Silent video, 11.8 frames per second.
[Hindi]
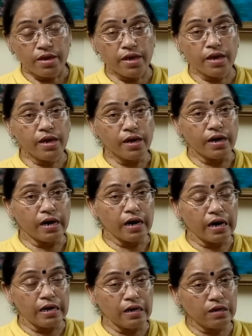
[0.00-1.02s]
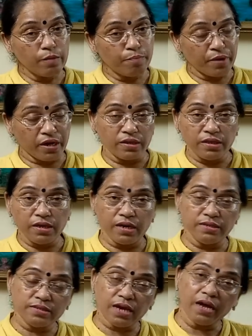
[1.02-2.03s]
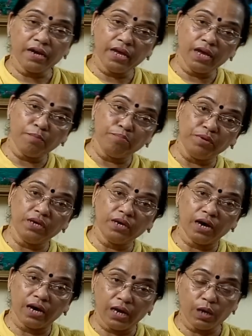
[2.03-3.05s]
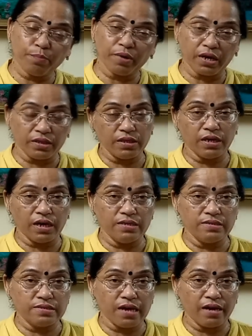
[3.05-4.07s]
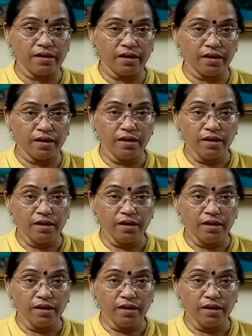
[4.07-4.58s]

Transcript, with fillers: ए अलग प्रकृति का इंसान है बी अलग प्रकृति का इंसान है